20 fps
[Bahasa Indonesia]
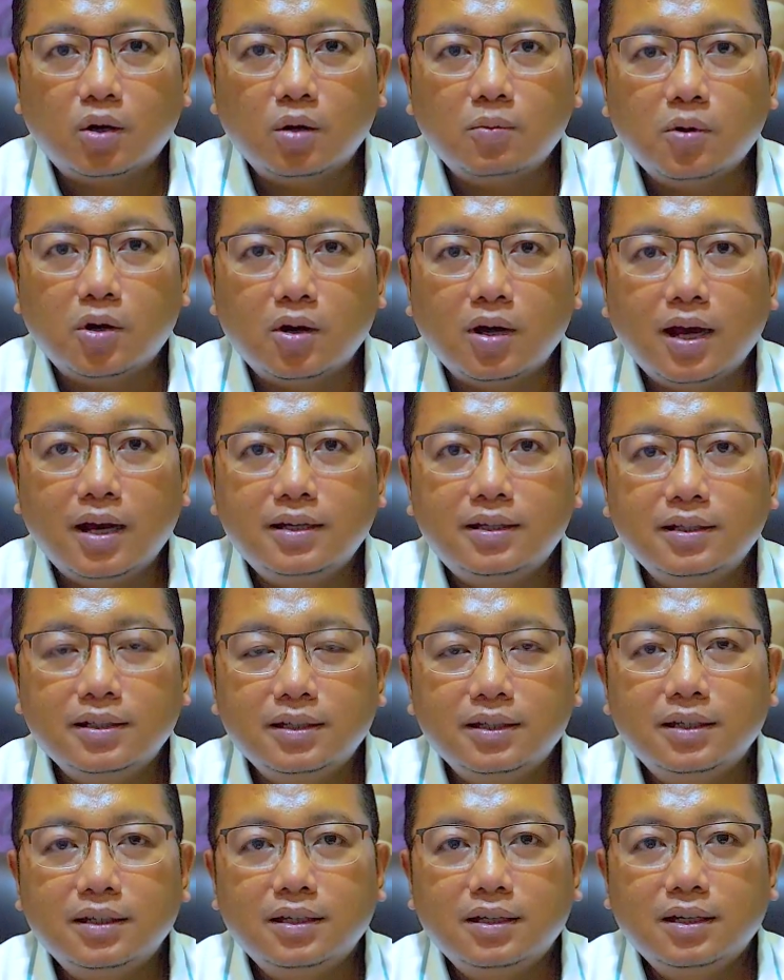Klumono
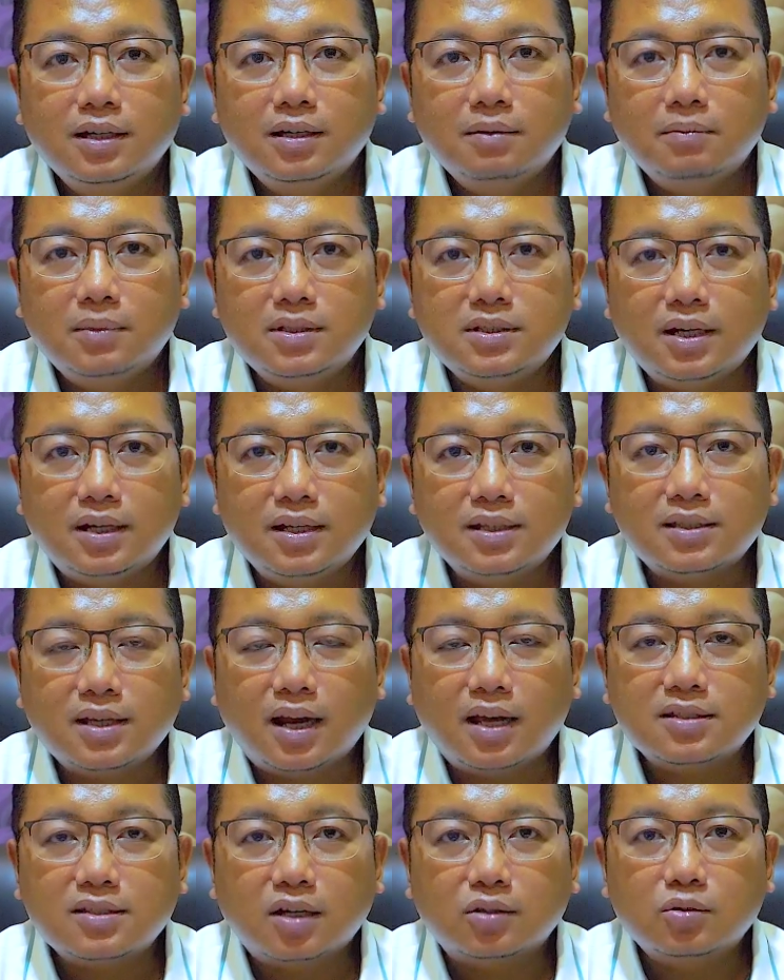Hadi menjadi
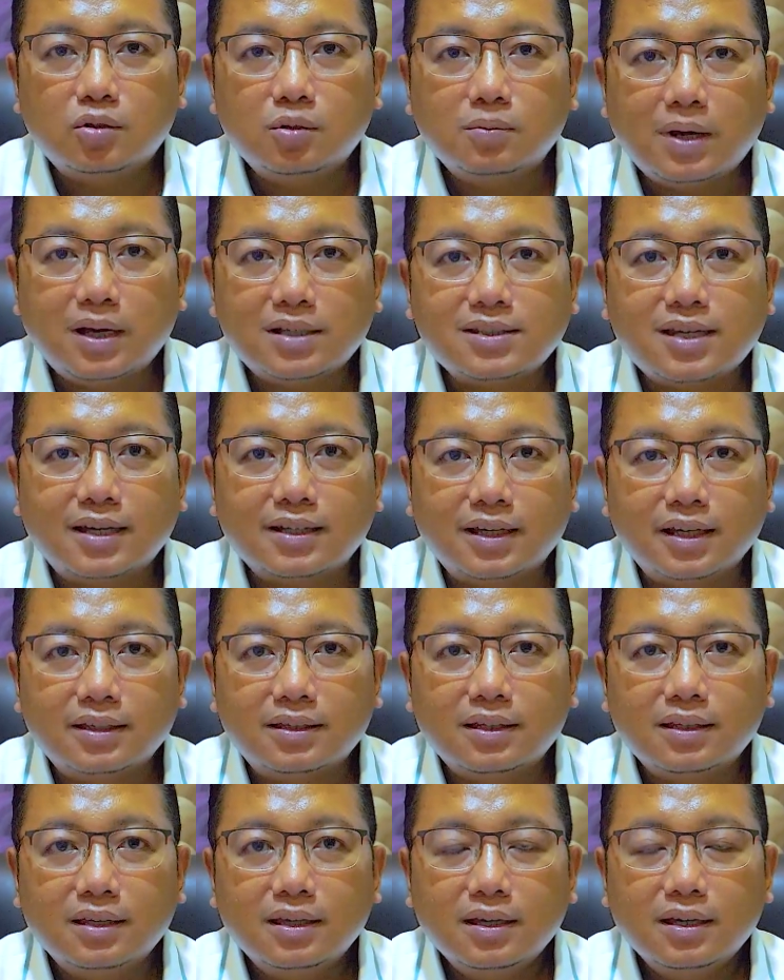salah satu rumah sakit
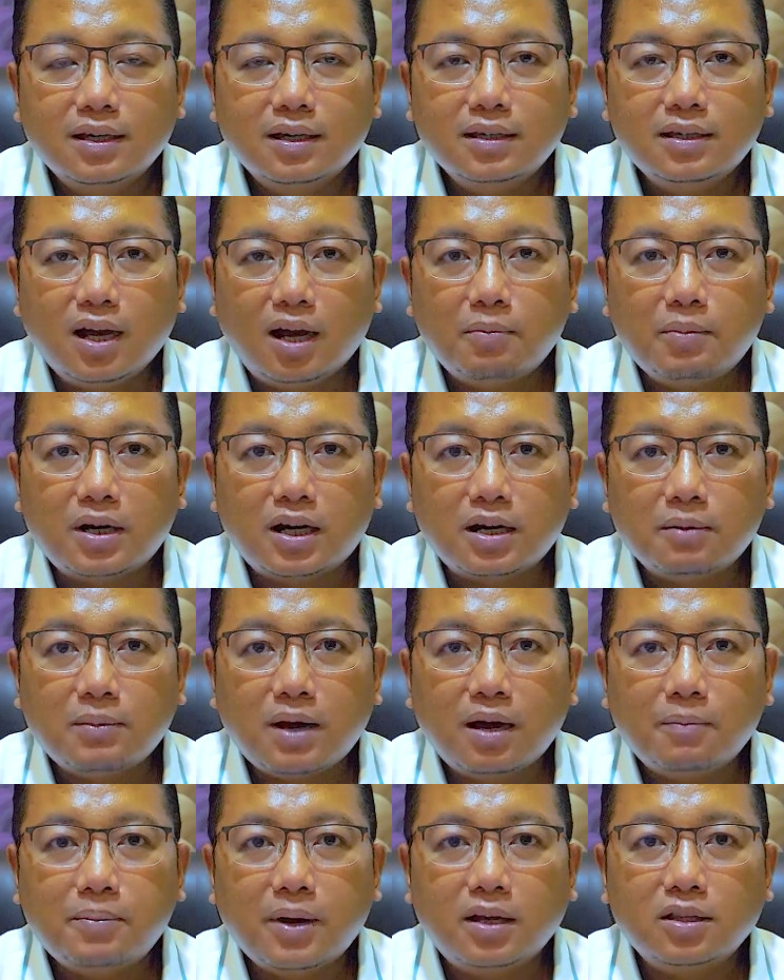yang
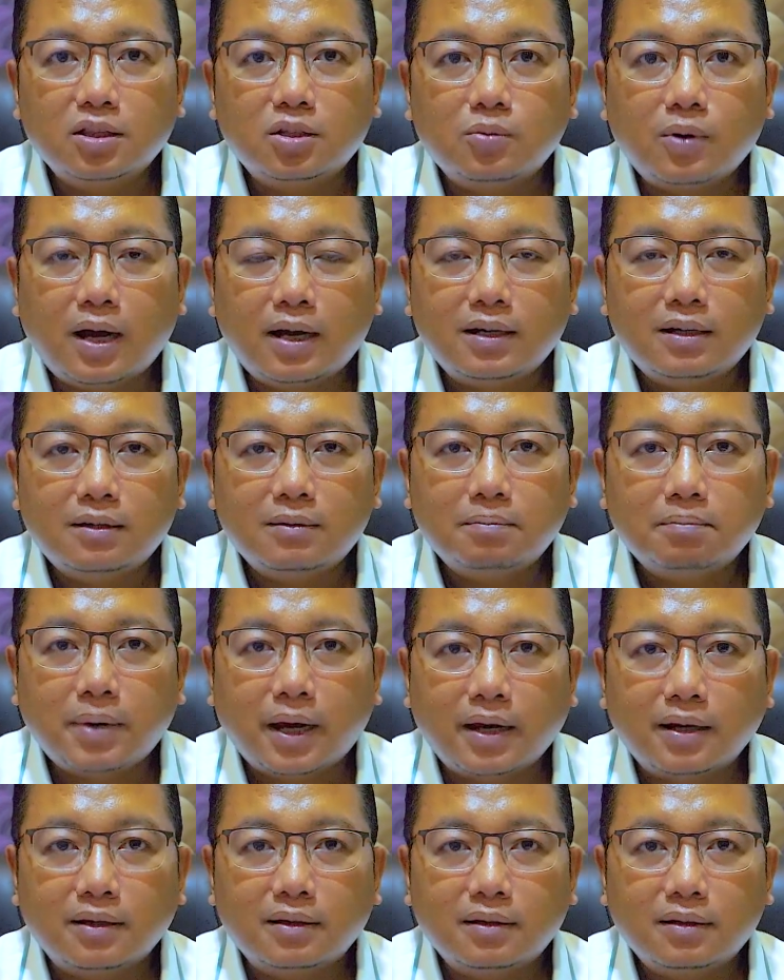menerima bantuan
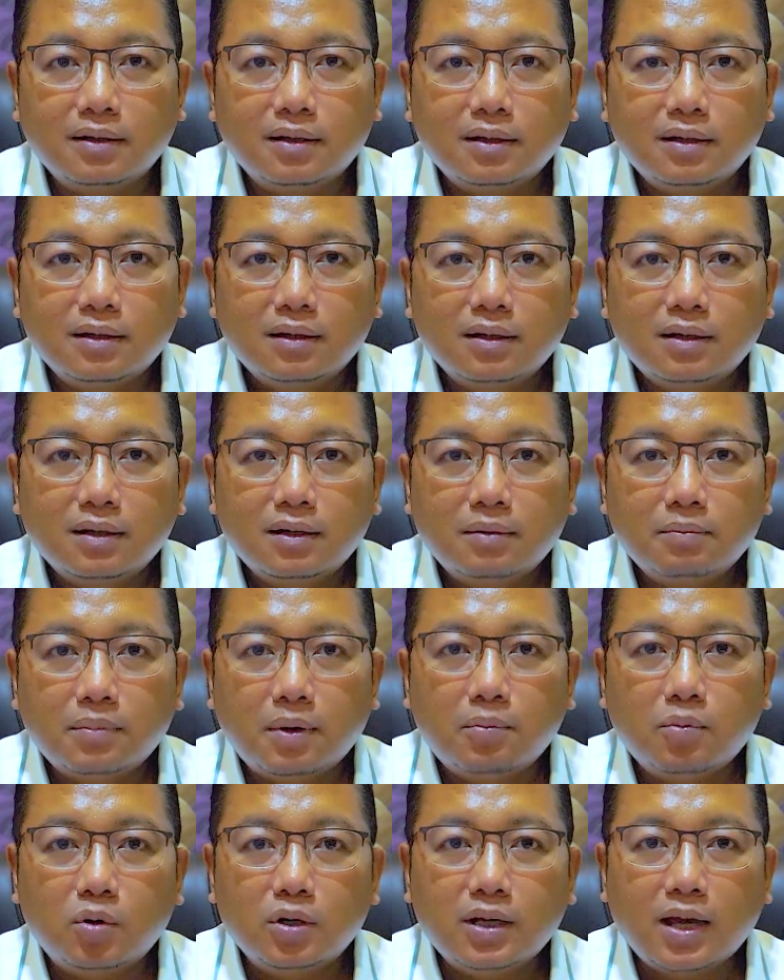PEN
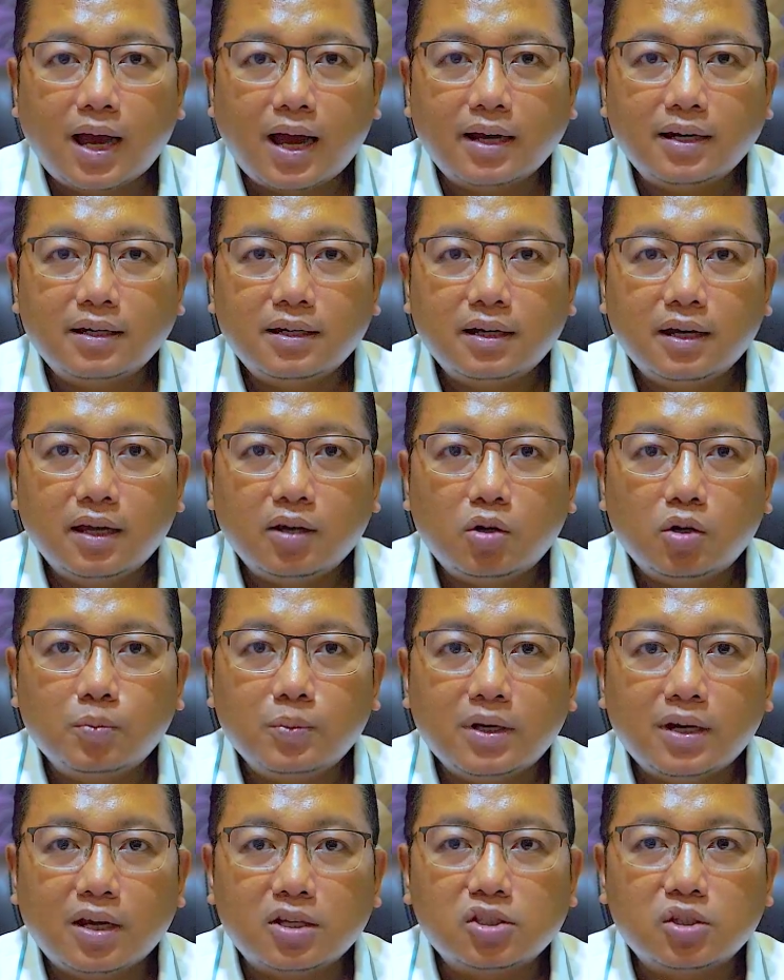pemulihan
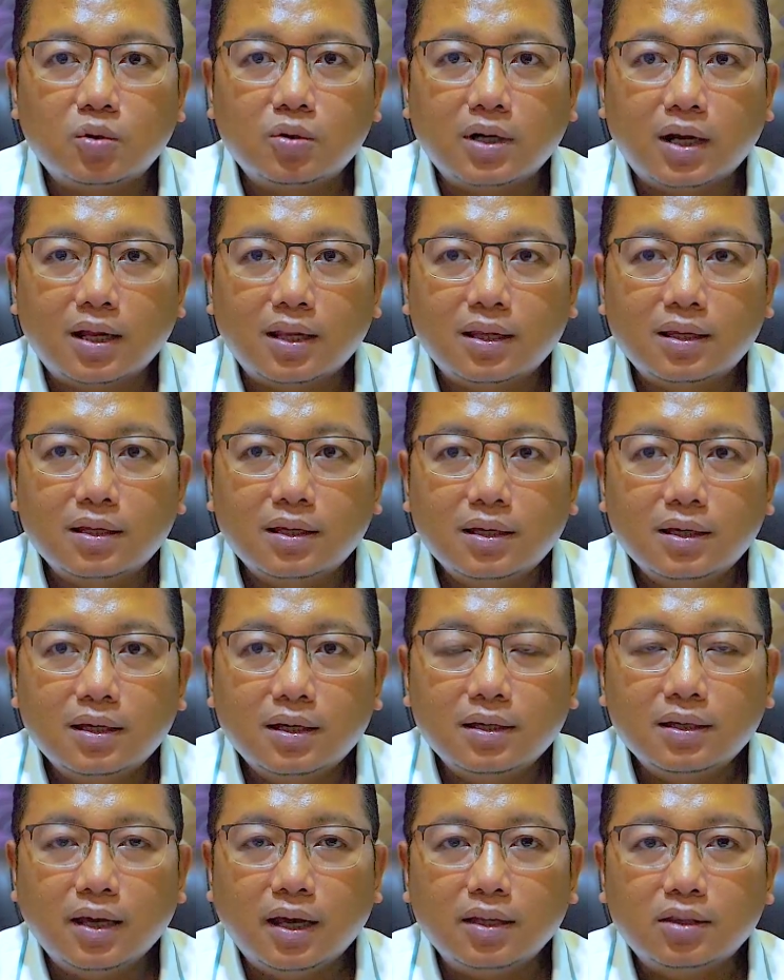ekonomi nasional
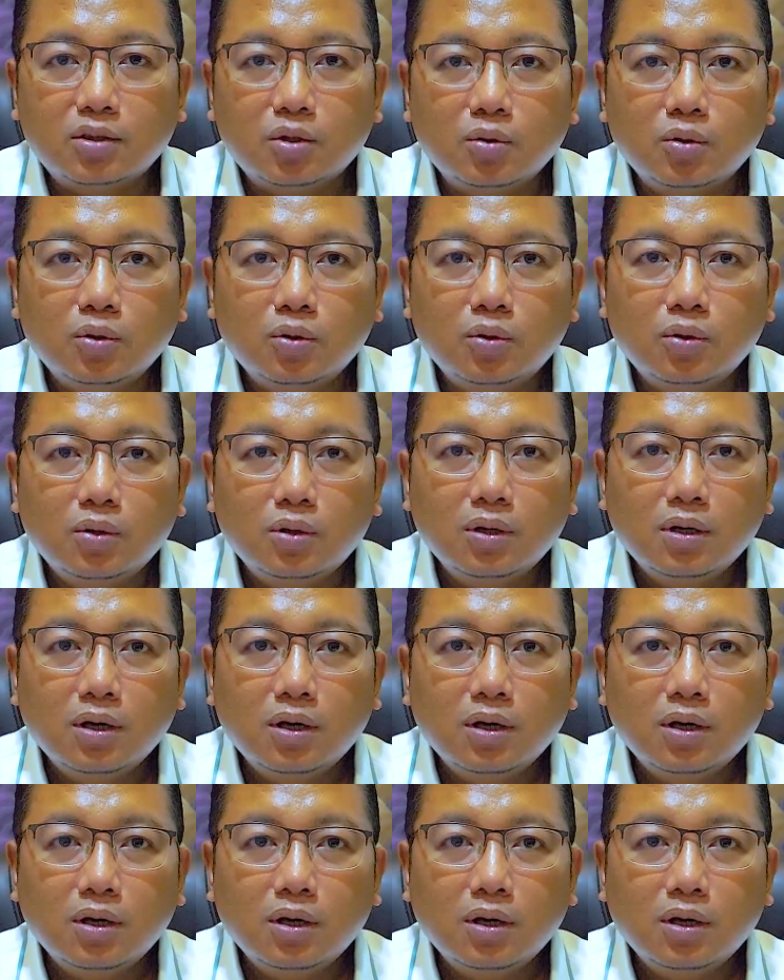yaitu